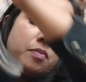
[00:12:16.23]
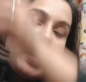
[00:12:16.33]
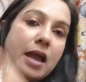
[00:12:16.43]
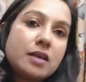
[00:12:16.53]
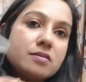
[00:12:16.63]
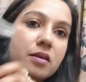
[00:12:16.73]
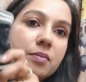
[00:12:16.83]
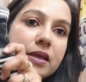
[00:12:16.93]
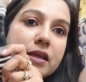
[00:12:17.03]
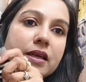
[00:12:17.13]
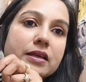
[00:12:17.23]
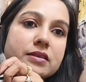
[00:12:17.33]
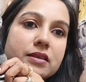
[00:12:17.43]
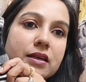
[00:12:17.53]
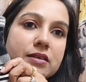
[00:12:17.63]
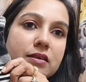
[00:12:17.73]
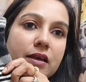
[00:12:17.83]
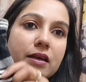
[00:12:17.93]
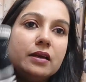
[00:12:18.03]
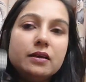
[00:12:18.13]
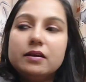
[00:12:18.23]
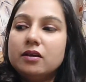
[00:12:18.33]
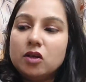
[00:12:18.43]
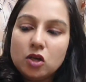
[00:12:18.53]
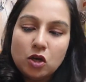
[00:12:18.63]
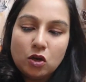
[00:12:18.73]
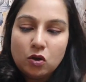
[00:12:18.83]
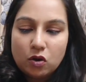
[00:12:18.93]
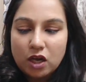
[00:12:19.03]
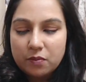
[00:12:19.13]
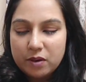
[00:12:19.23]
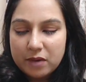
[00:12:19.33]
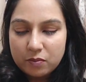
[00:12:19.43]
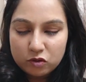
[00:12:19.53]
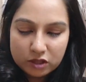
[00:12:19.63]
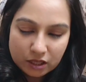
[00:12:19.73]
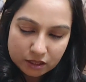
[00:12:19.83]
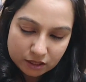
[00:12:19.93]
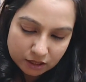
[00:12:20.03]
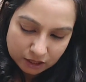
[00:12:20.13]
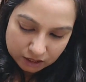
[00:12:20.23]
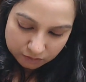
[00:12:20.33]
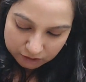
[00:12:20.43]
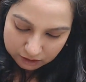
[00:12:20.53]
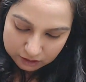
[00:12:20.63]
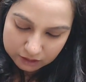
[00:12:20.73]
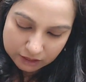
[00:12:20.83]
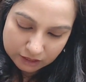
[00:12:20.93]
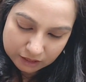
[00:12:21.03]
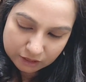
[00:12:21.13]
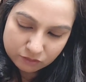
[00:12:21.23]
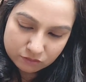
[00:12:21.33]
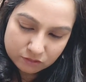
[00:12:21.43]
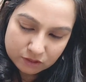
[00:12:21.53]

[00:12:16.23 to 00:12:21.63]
बैक से भी ये इस तरह से है और अभी मैं आपको दिखाते दिखाते मैं कलर देख रही हूँ